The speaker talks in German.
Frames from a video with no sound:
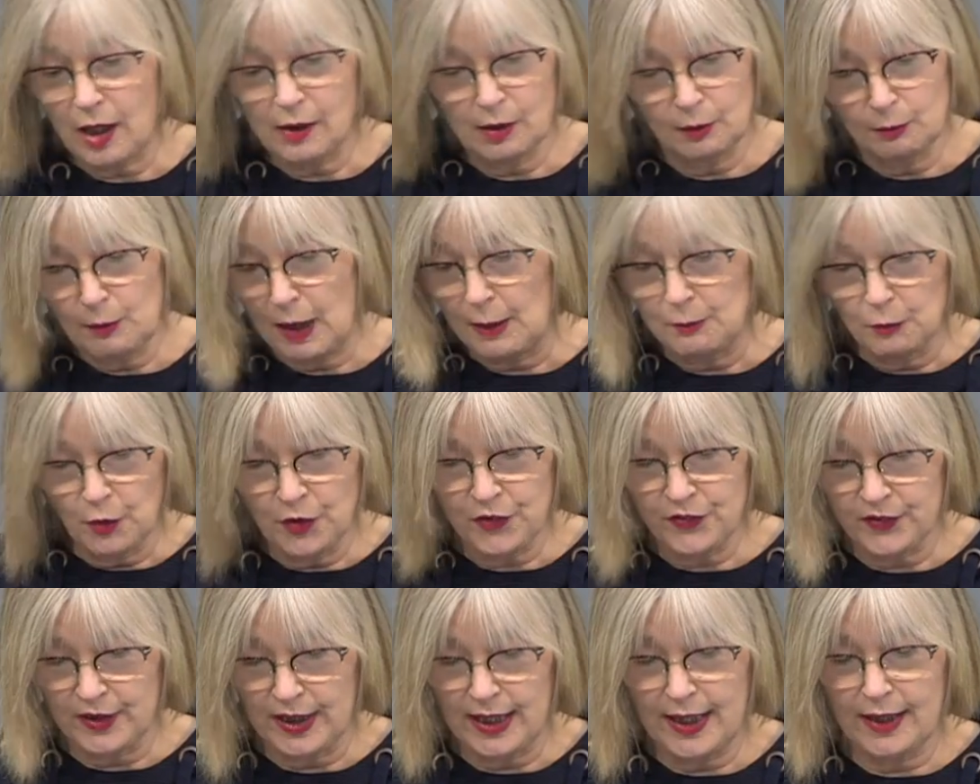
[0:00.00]
Äh, man
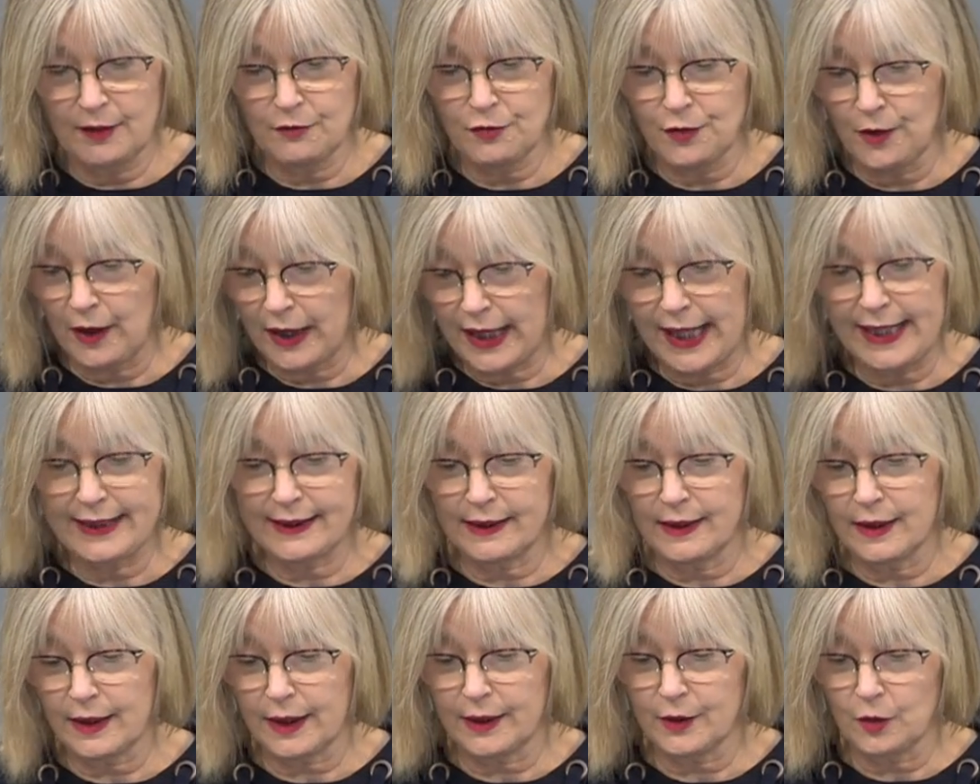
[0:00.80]
muss sehen, für
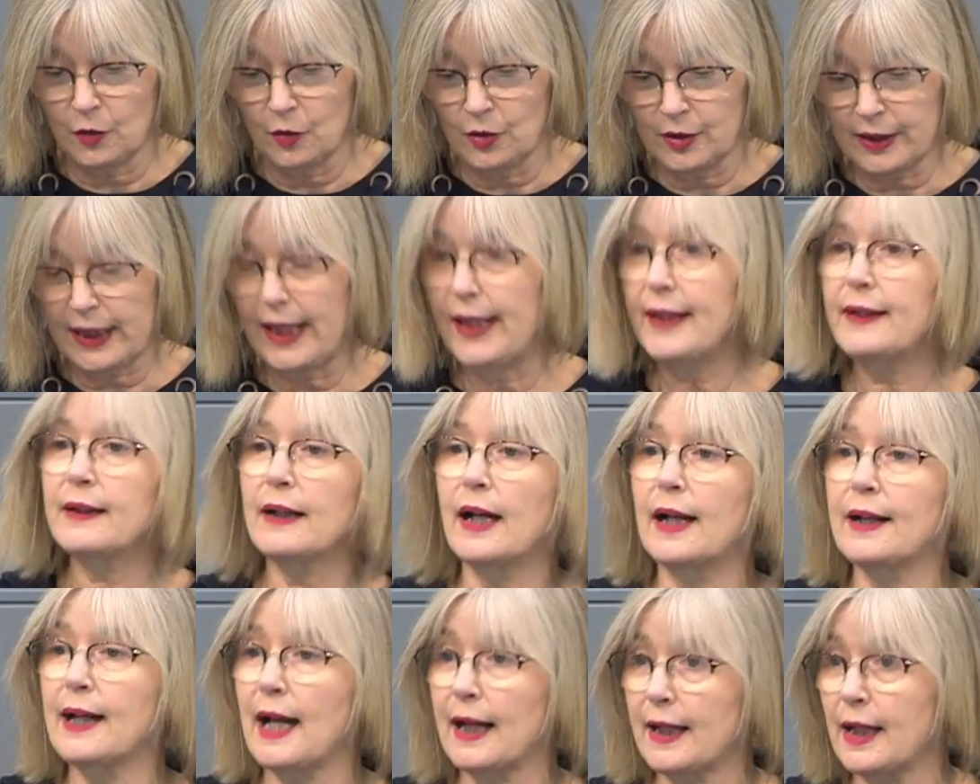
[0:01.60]
Rentnerinnen und
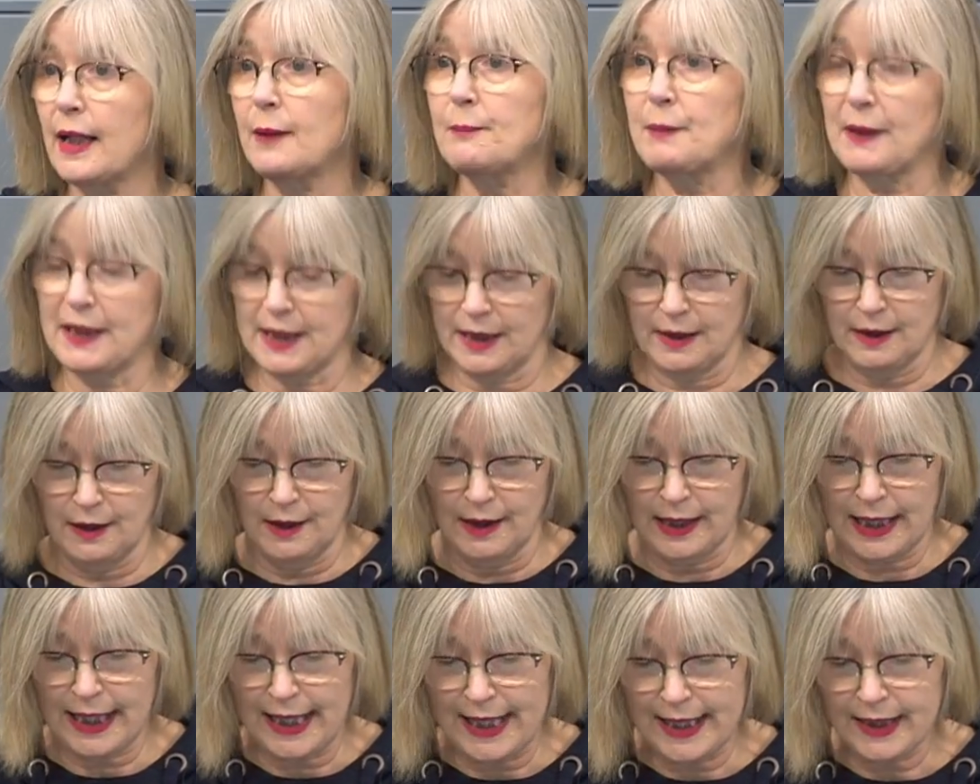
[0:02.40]
Rentner, da gebe ich
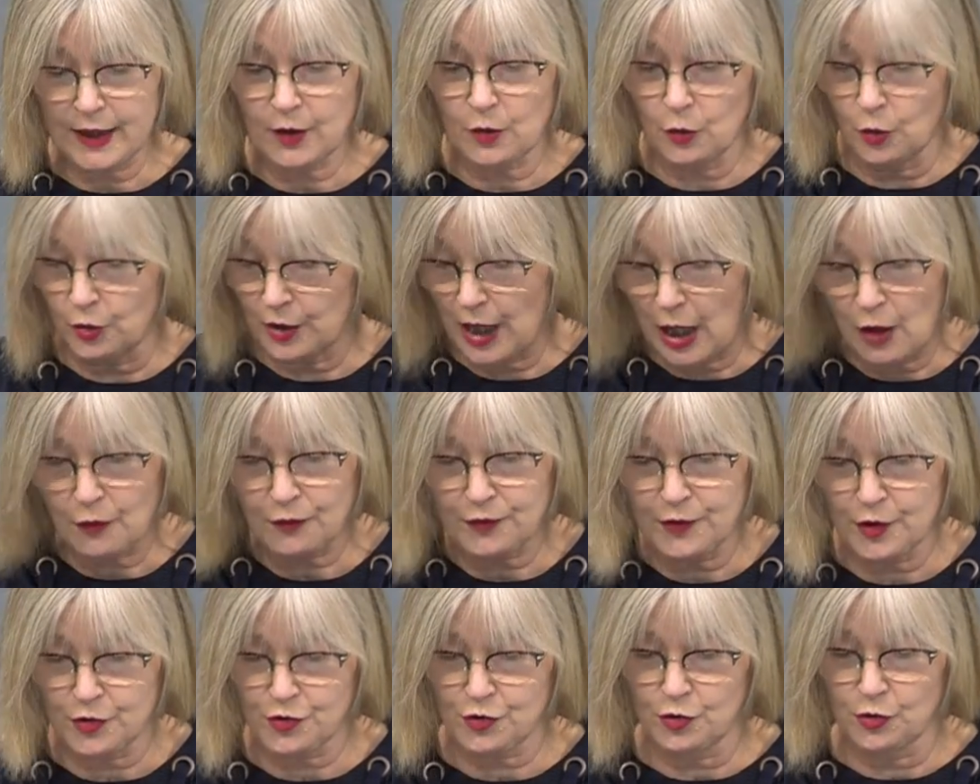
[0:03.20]
Ihnen recht, und auch
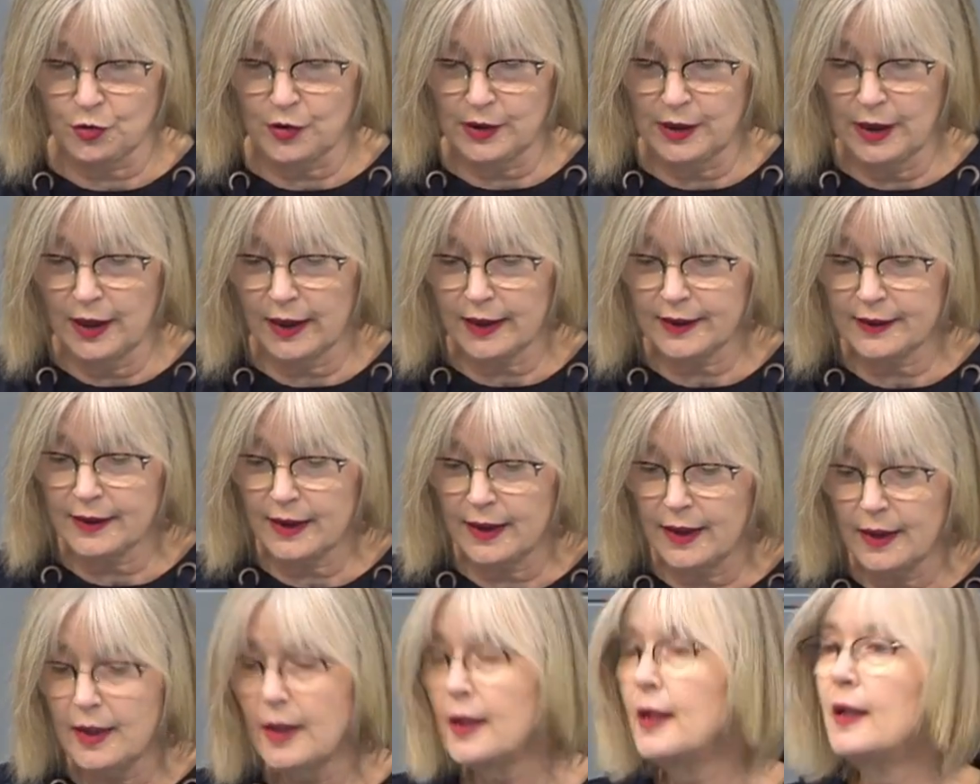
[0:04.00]
für
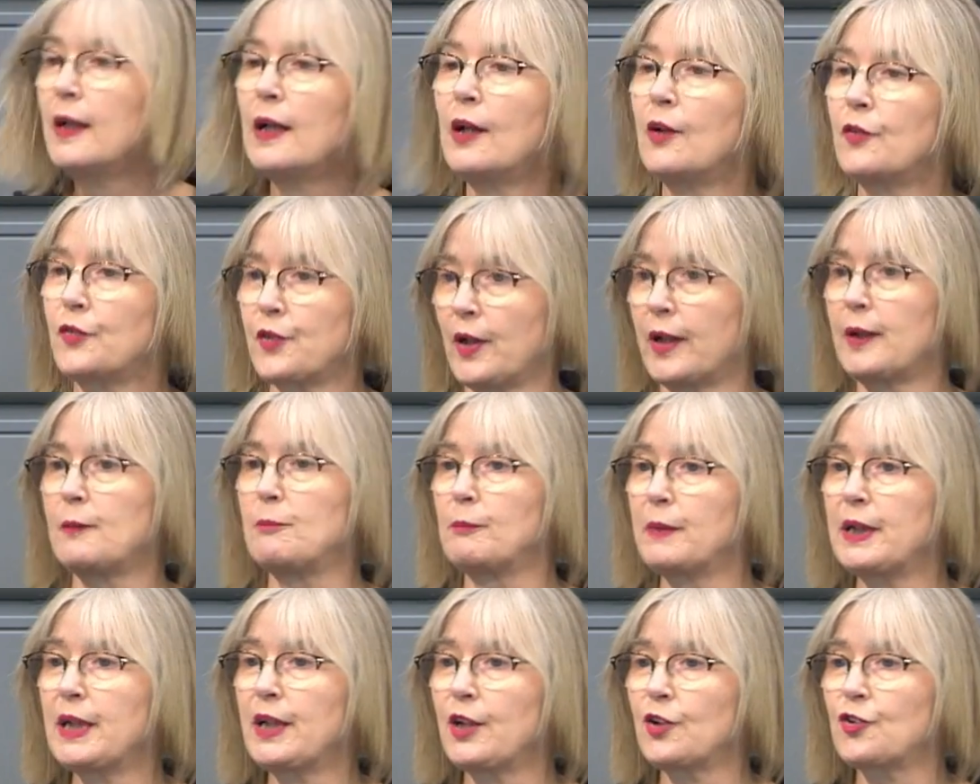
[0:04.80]
Studierende
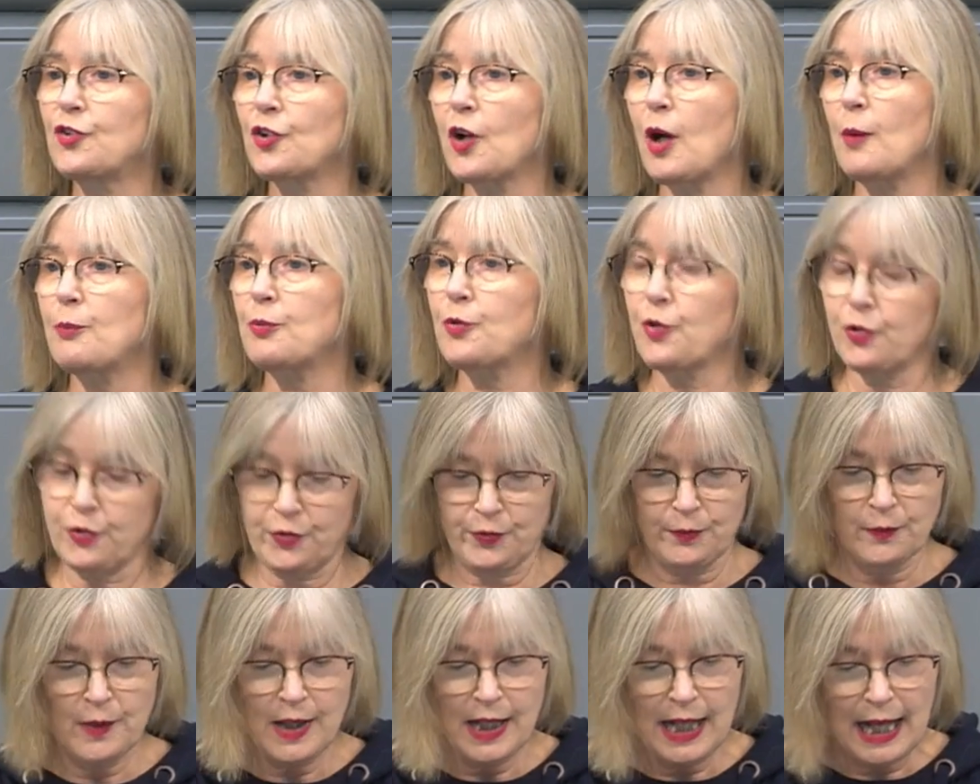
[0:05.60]
sind
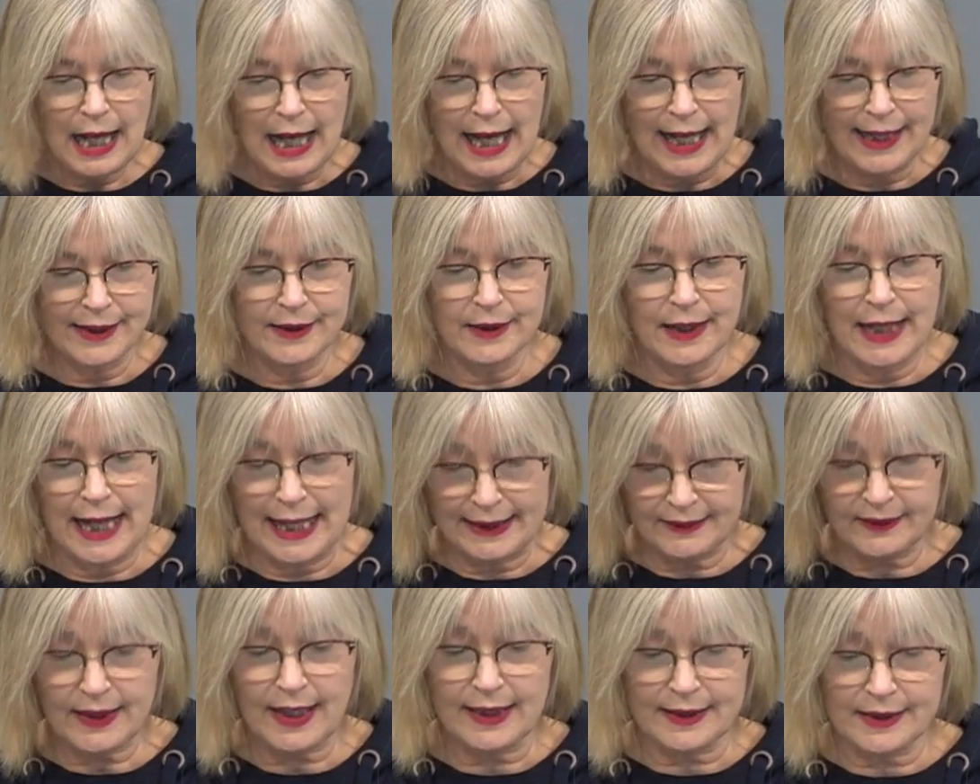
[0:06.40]
Minijobs eine
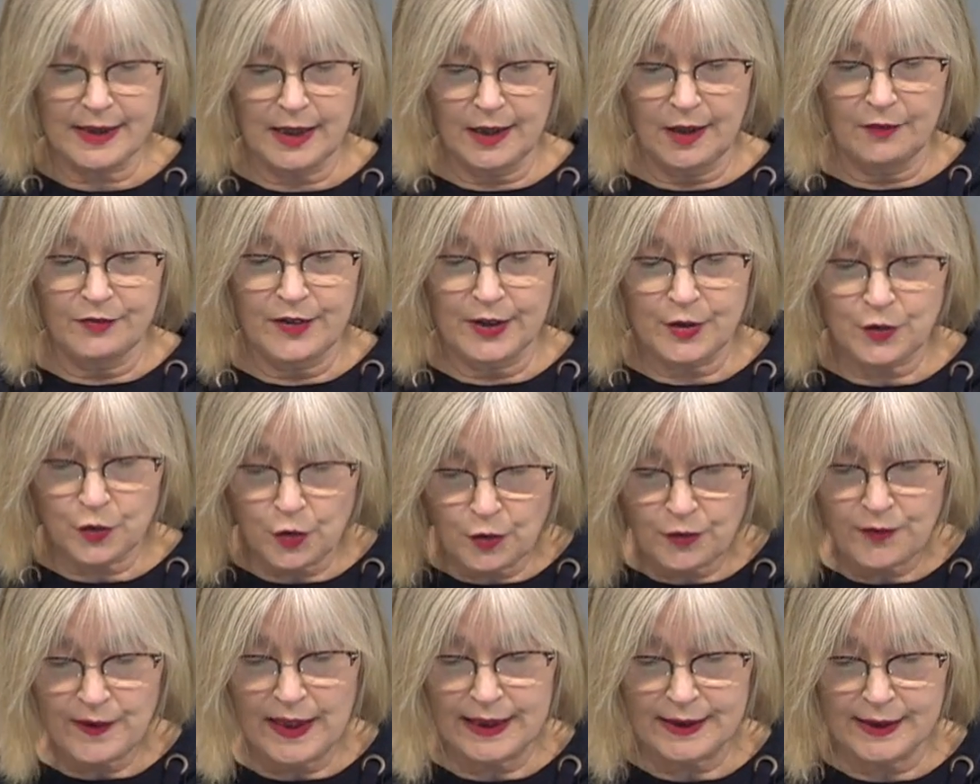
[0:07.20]
attraktive
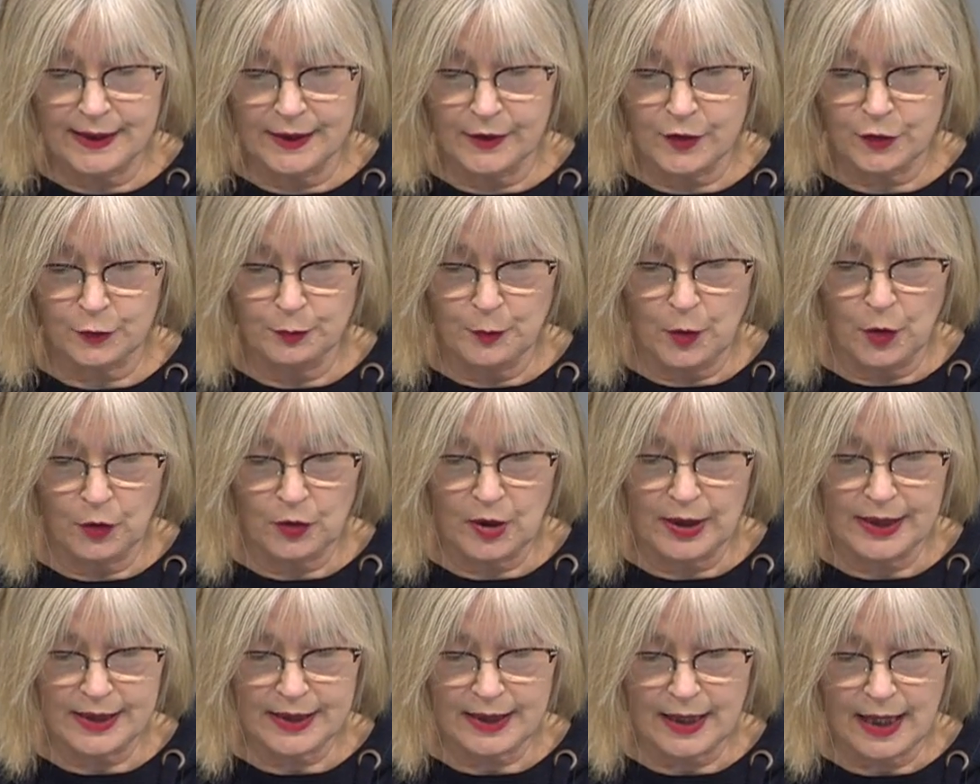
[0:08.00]

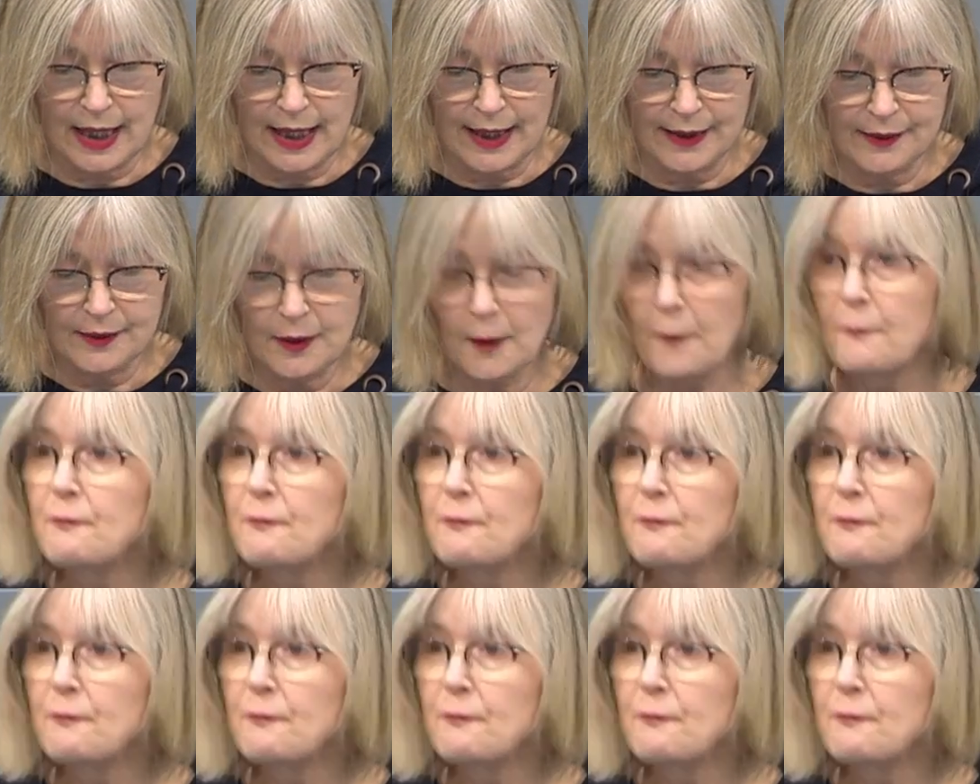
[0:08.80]
Zuverdienstmöglichkeit.